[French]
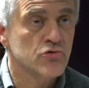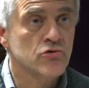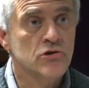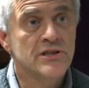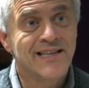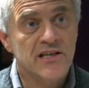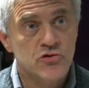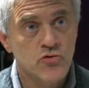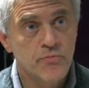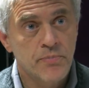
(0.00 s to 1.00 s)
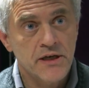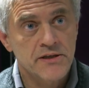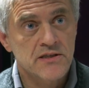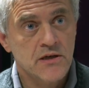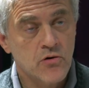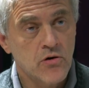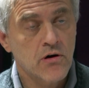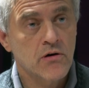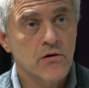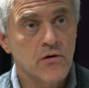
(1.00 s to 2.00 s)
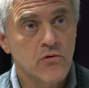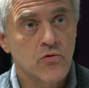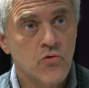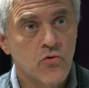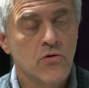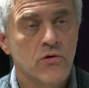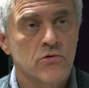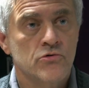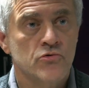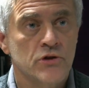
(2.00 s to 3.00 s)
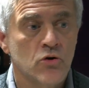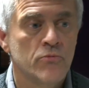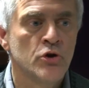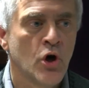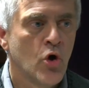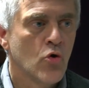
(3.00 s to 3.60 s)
ce qui n'exclut pas des accords euh, locaux euh, sur des communes